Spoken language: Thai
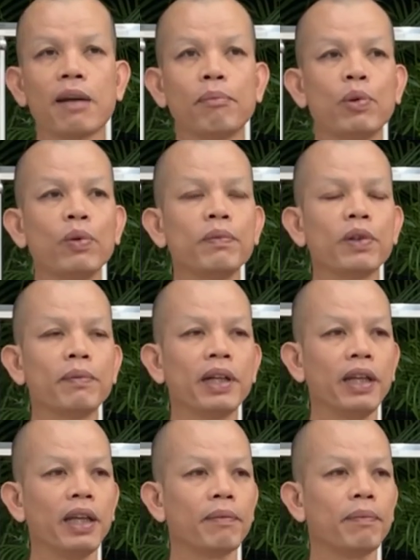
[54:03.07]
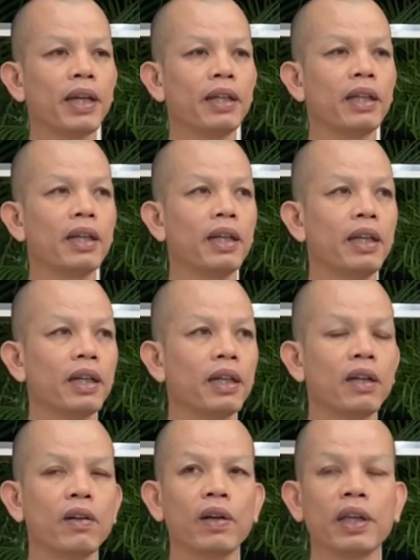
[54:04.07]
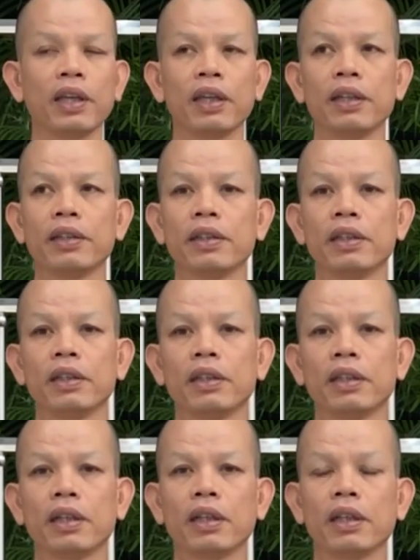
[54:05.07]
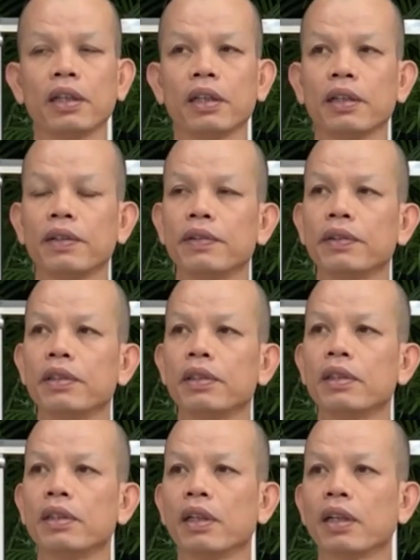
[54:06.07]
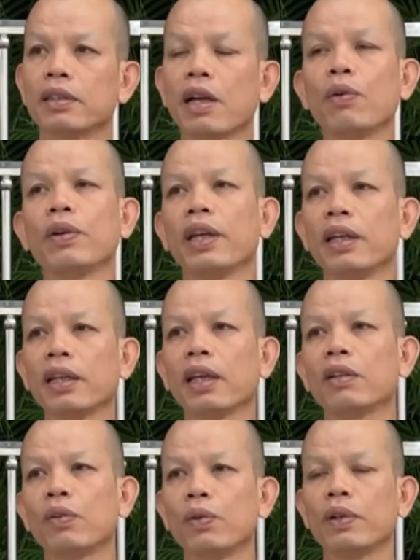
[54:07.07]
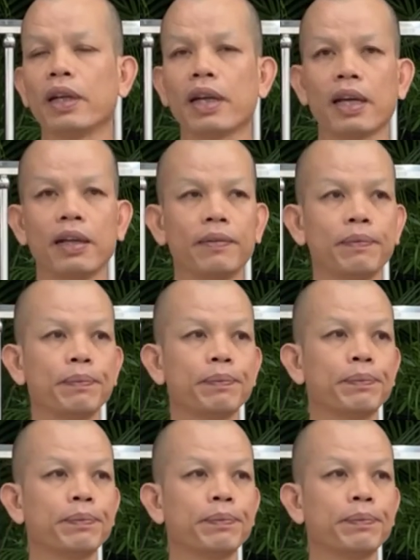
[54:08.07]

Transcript: สลัดพุ่มของมันเองไปเท่าเล็กละน้อย อ่าเศร้าเห็นแก่โตนั่นแหละ